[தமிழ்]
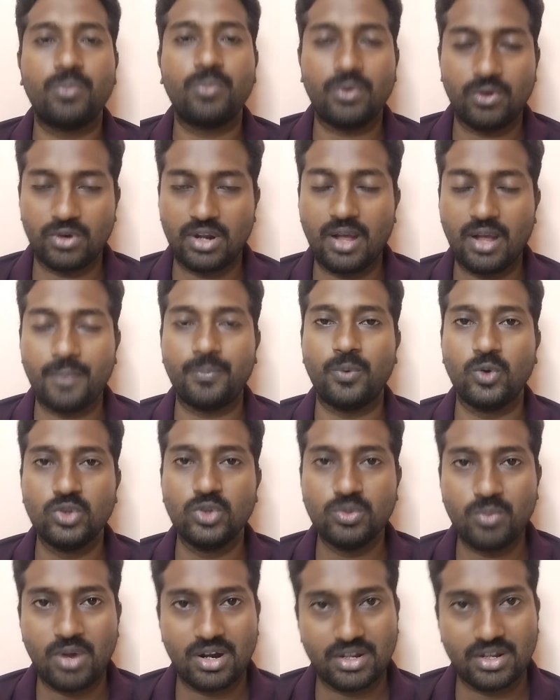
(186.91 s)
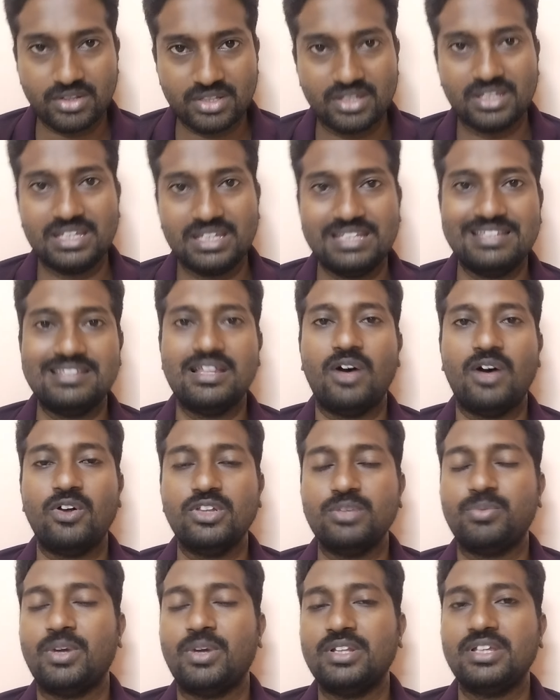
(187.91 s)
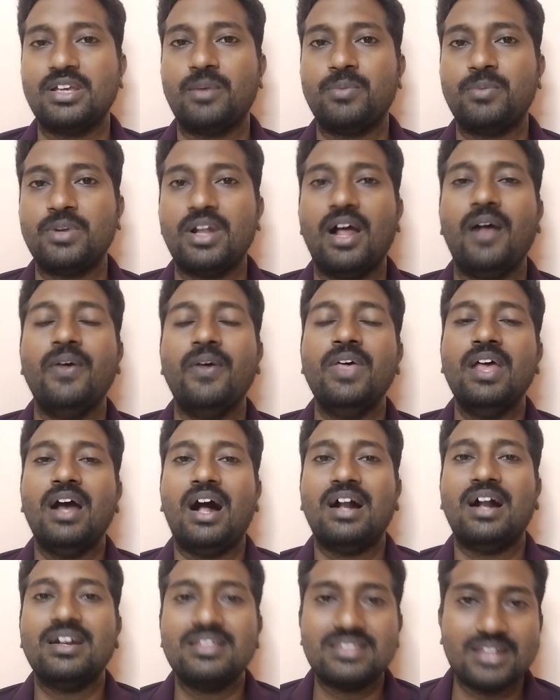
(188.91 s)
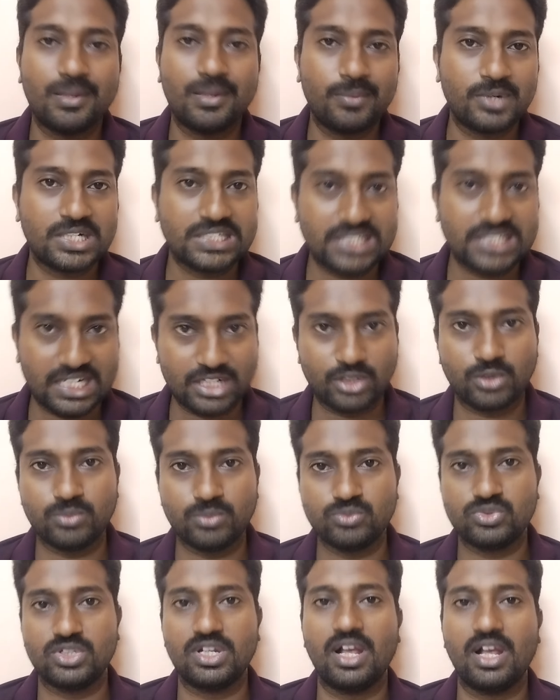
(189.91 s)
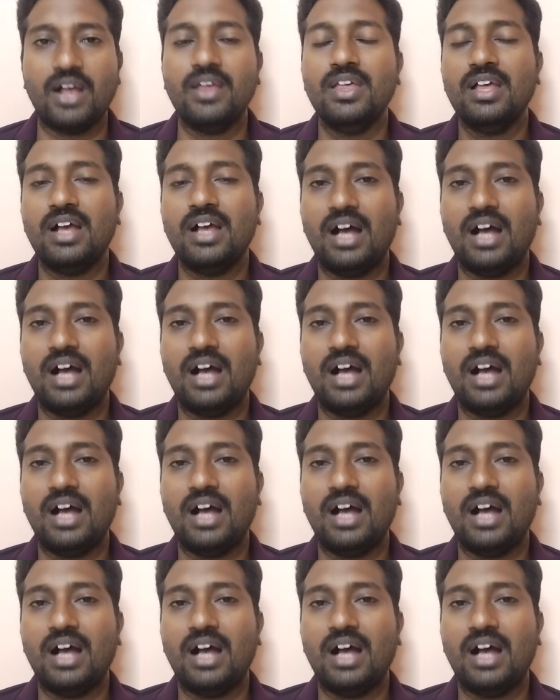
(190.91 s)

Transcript: போனால் போதுமானது இதுதான் வந்து பார்த்திங்க அப்படின்னா அடுத்து நமக்கு நடக்கும் சரியா